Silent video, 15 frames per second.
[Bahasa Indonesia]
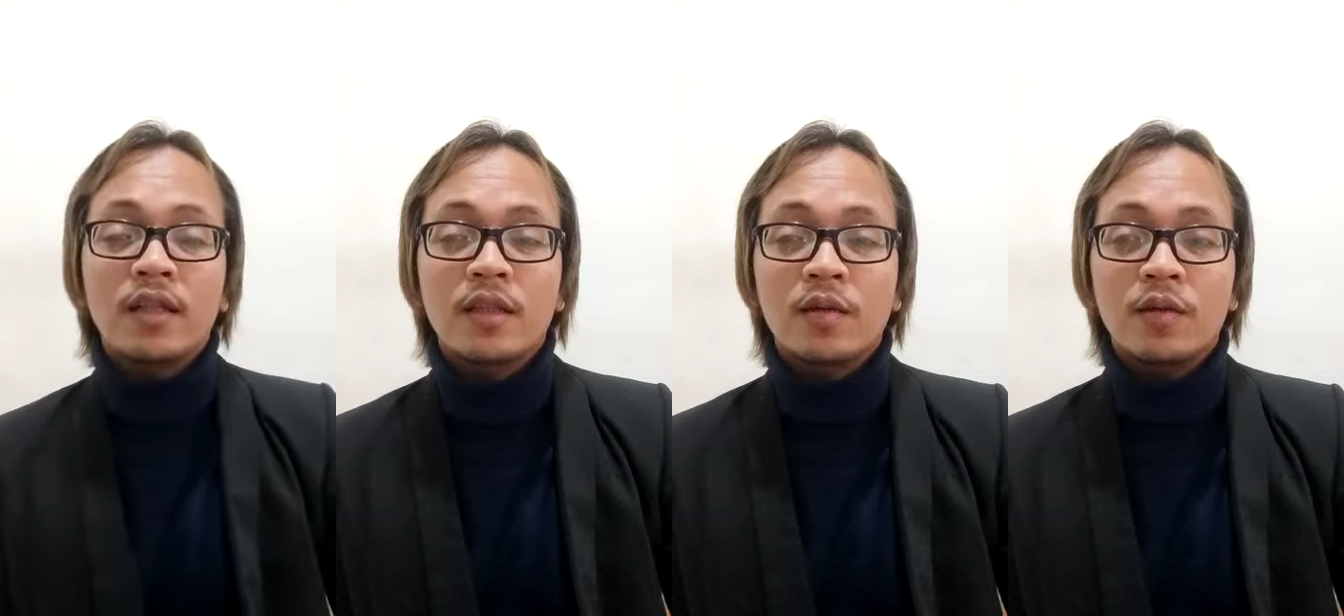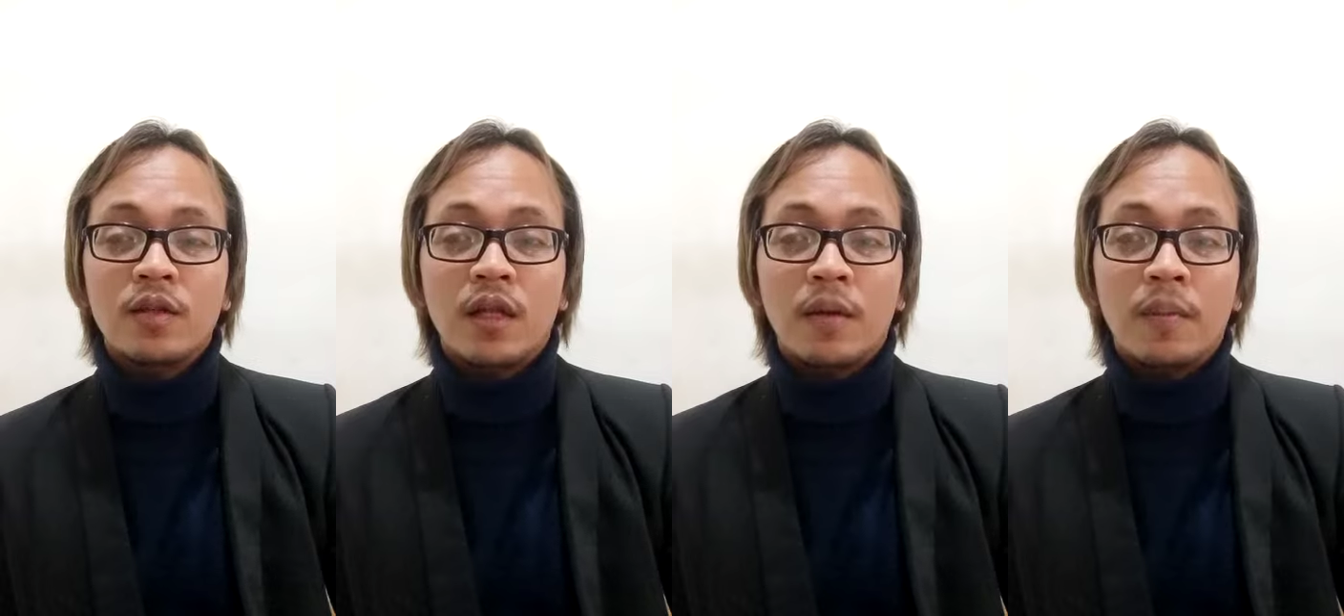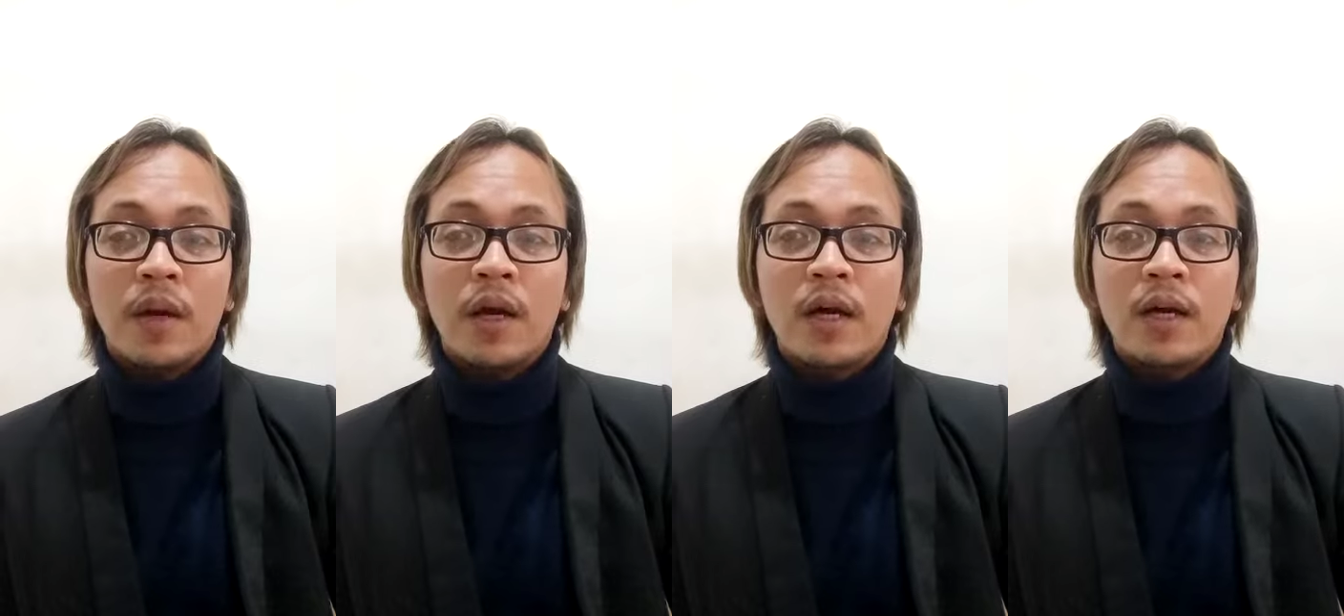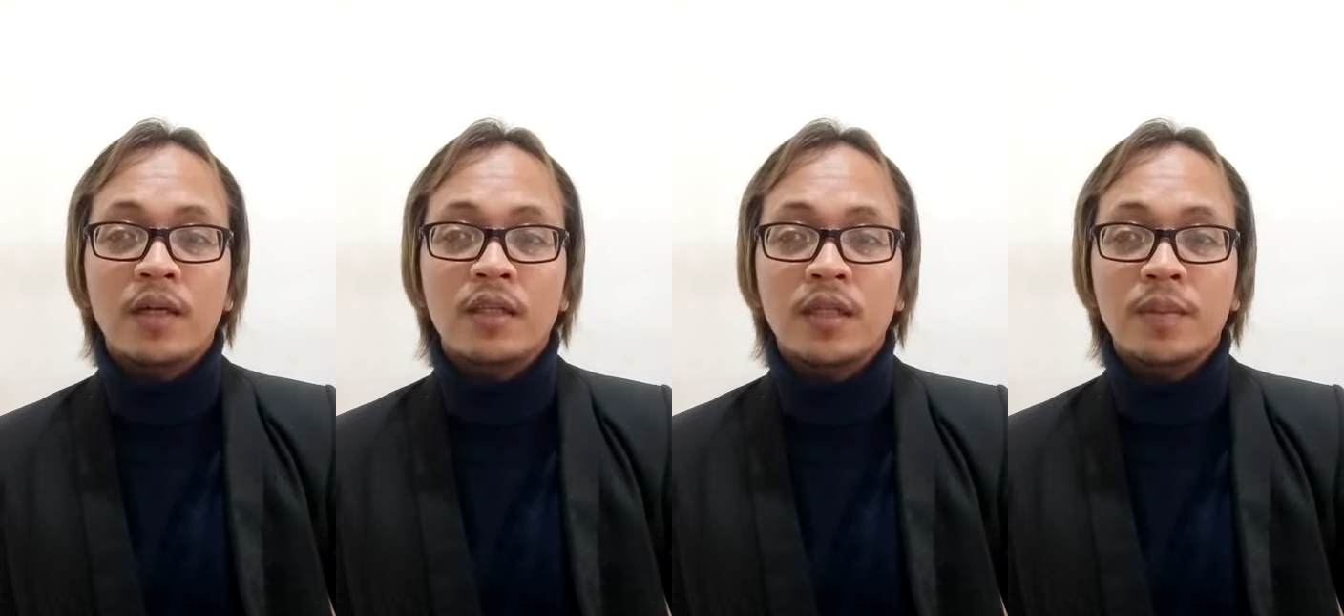terutama
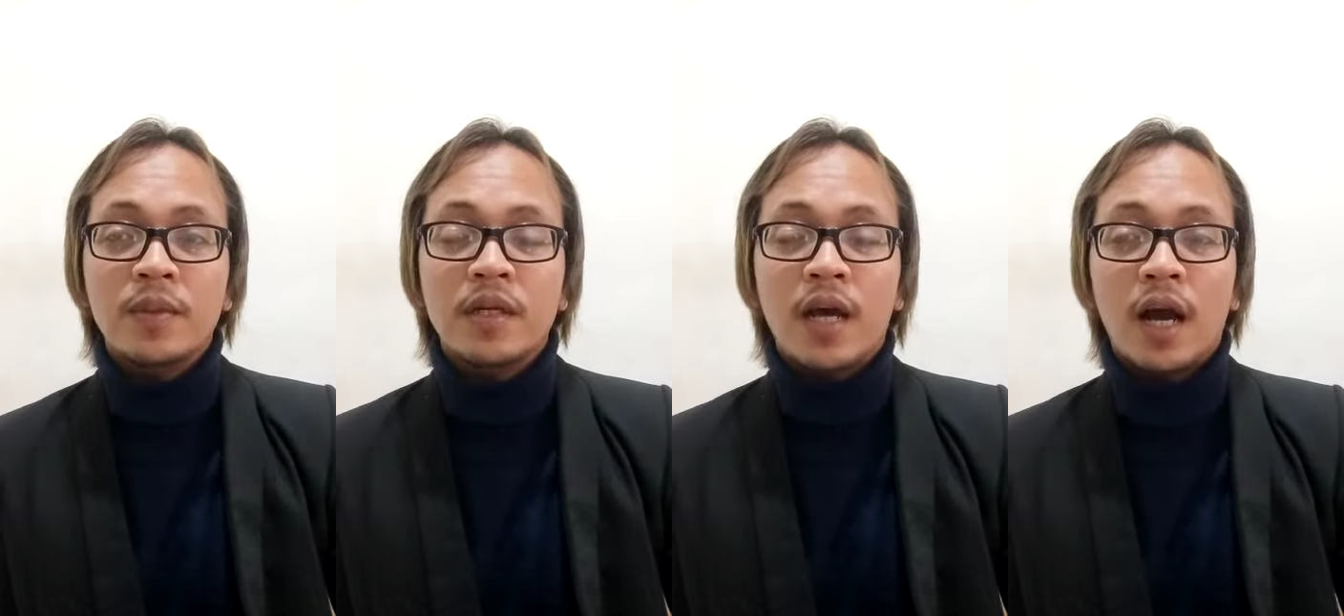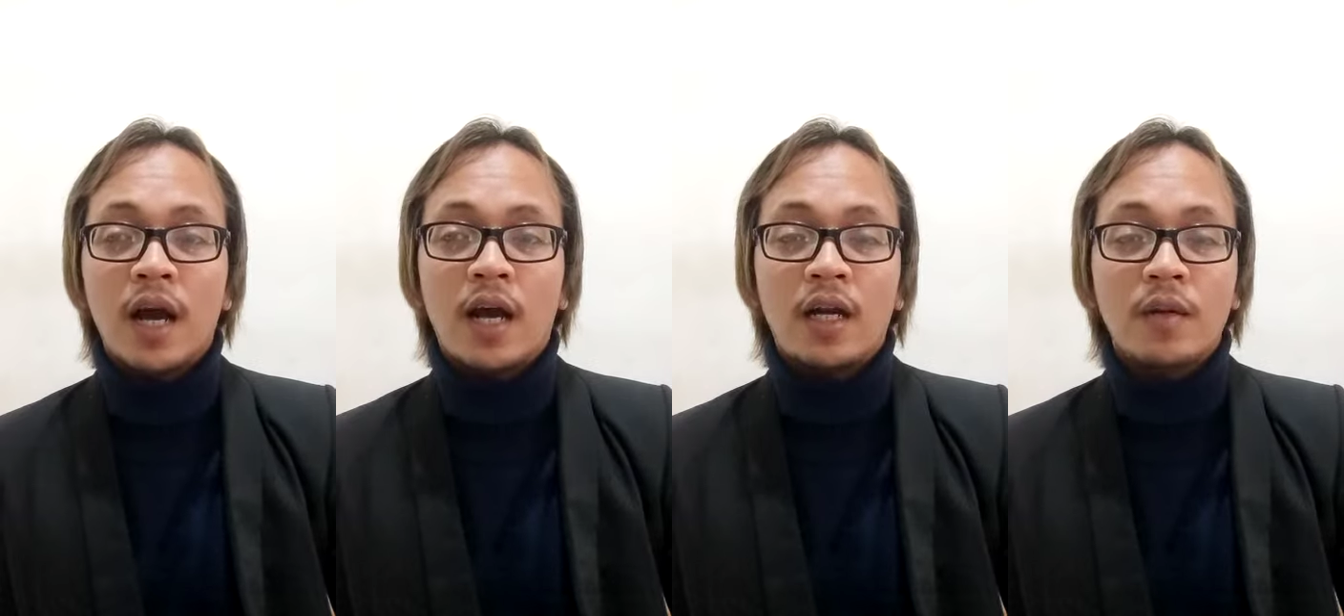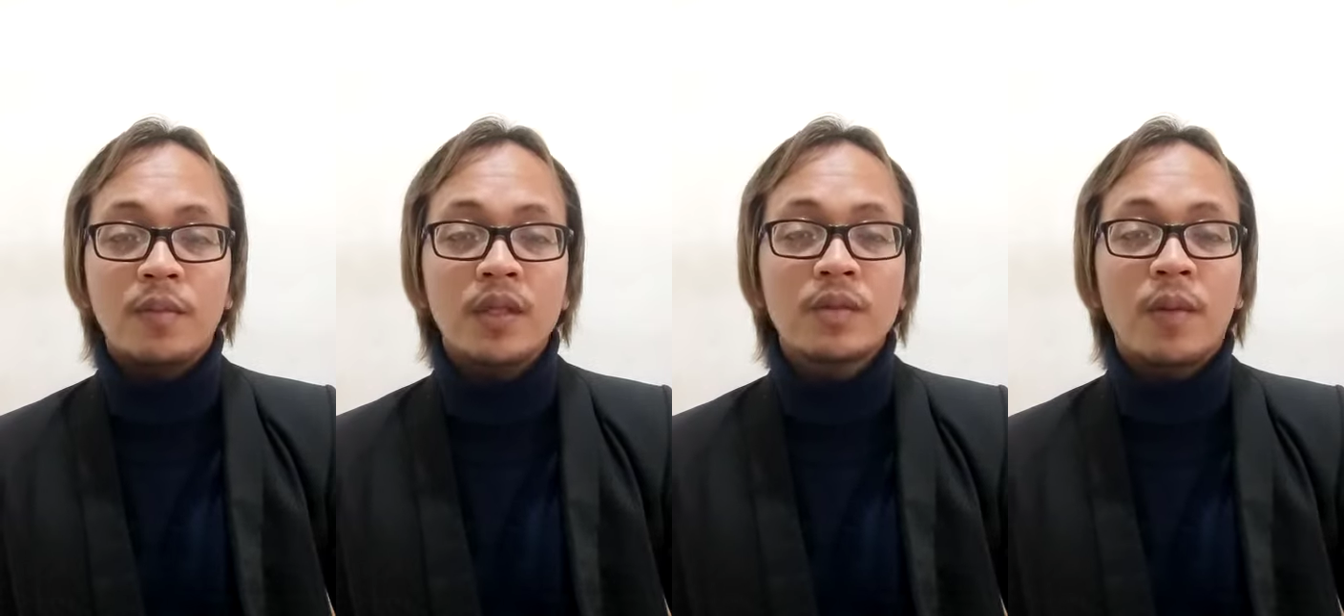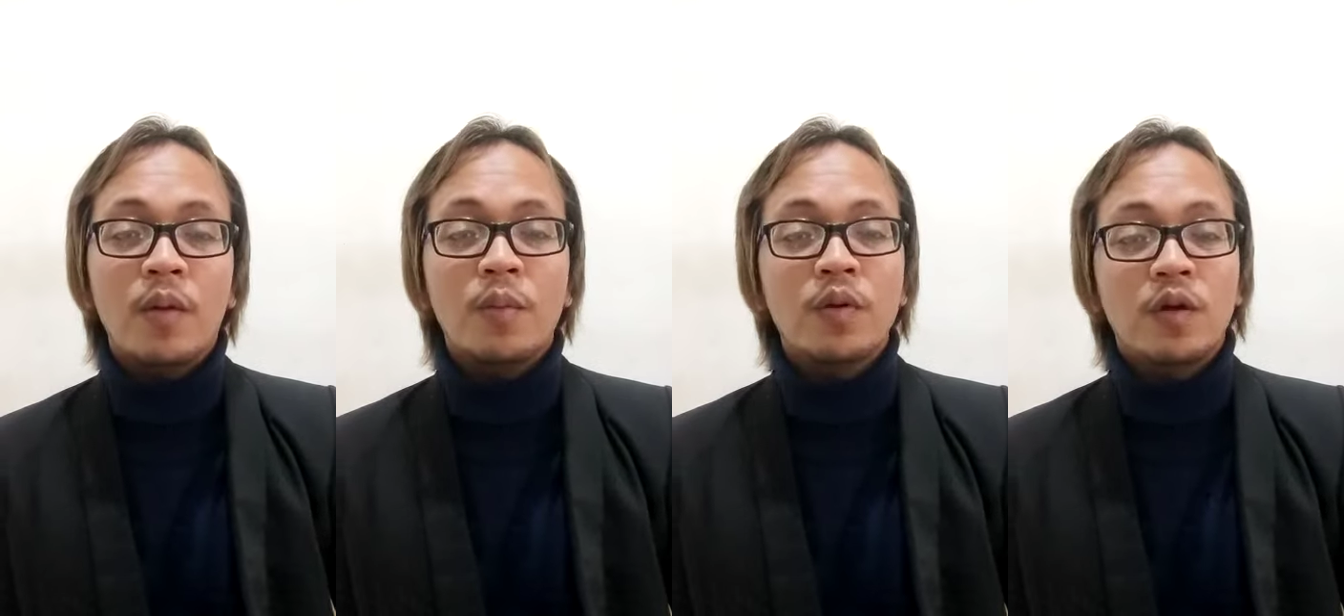di bidang akademis
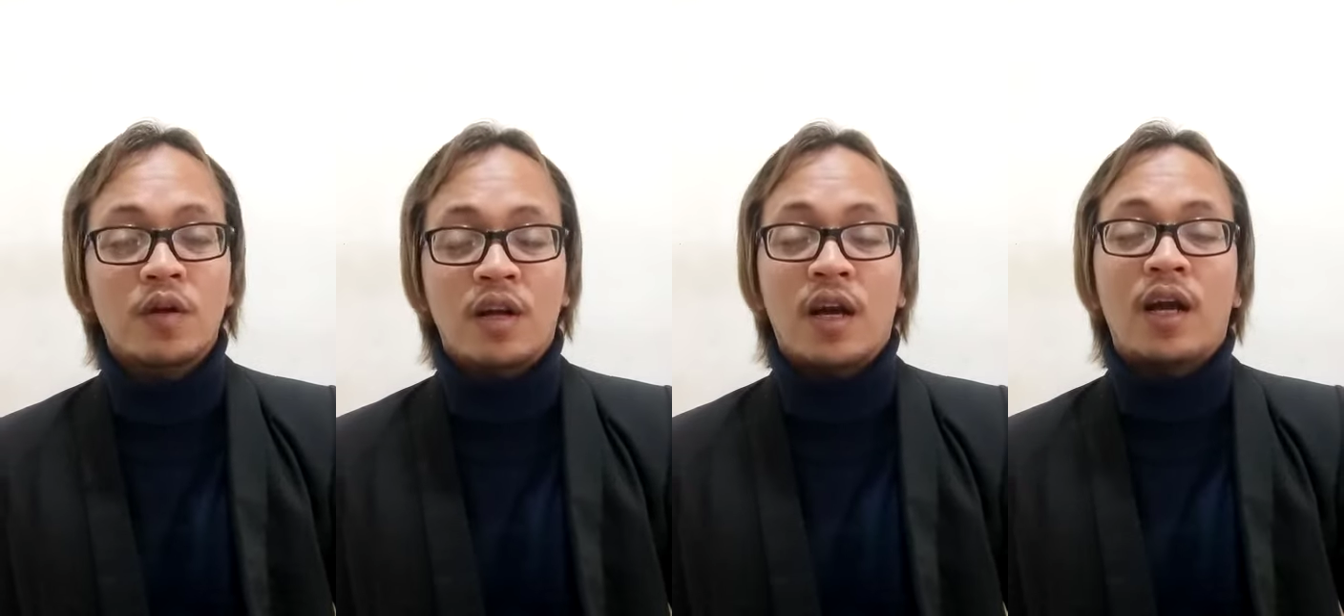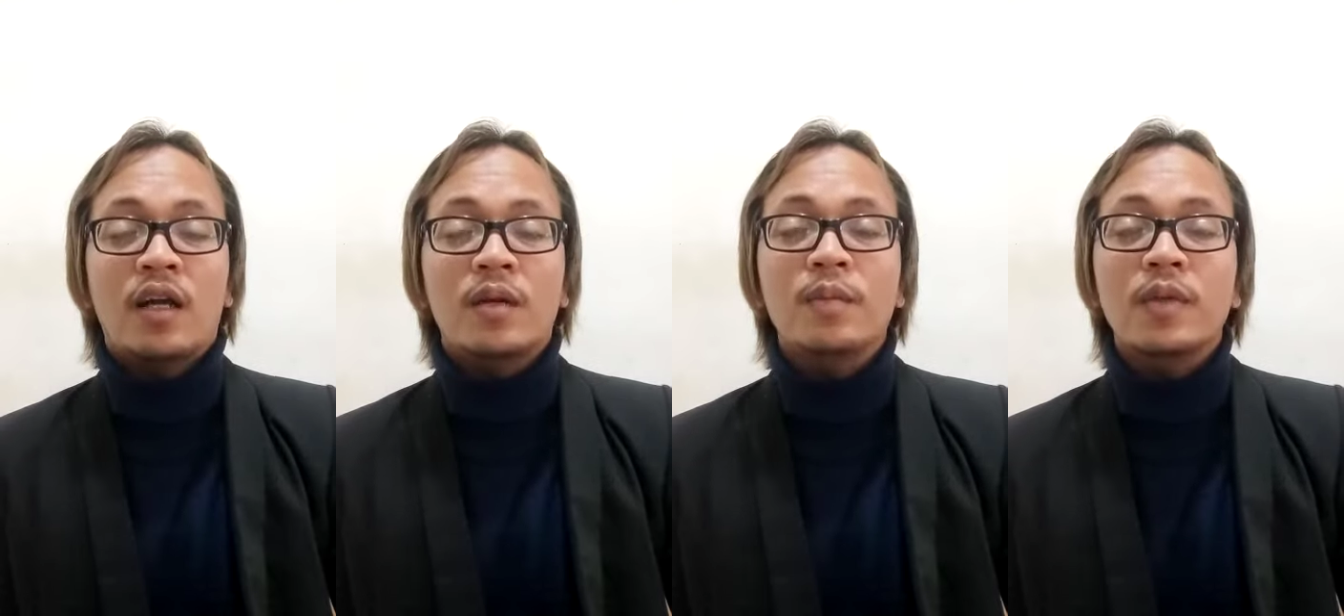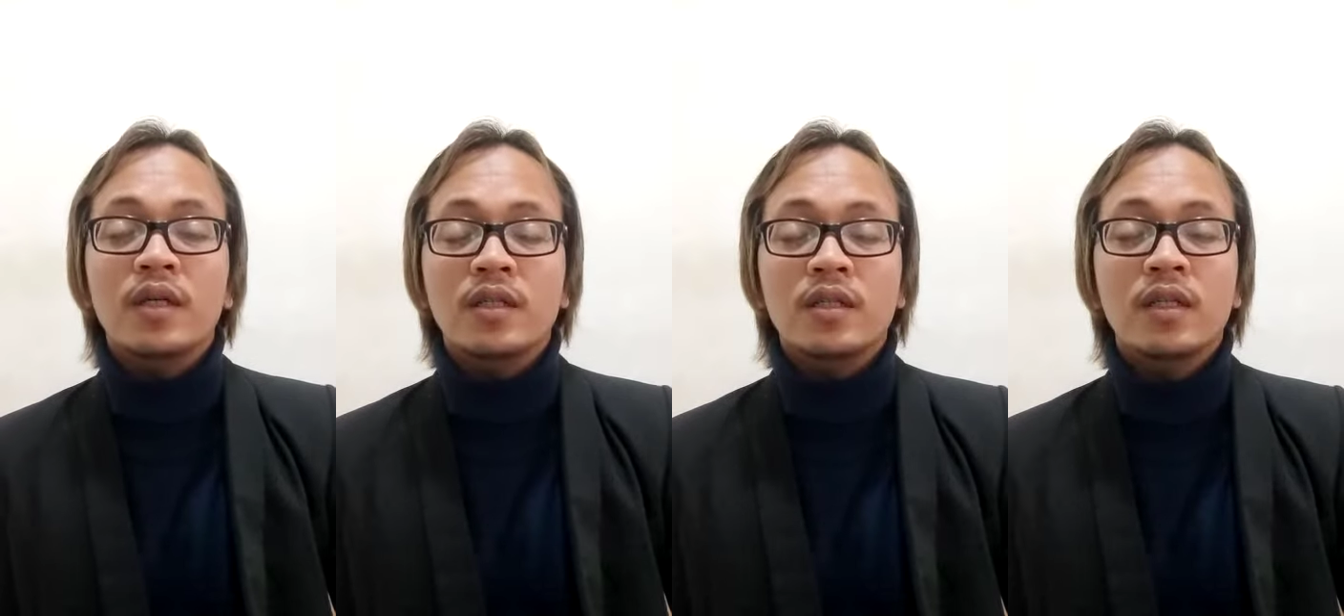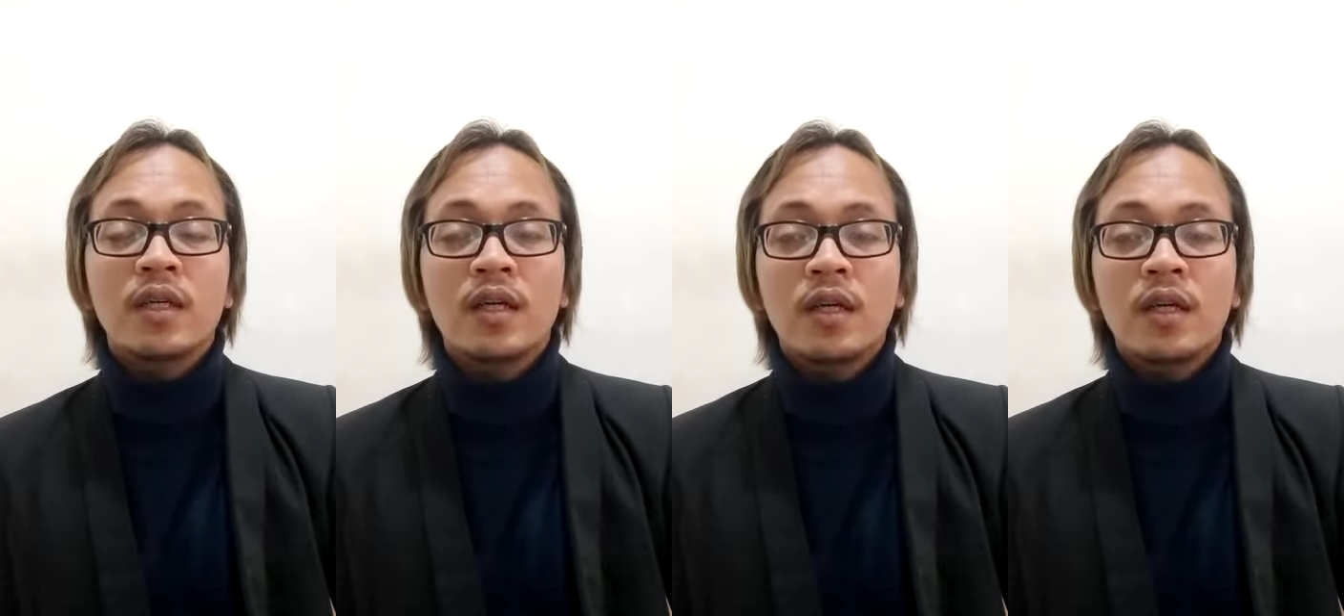maupun non-akademis.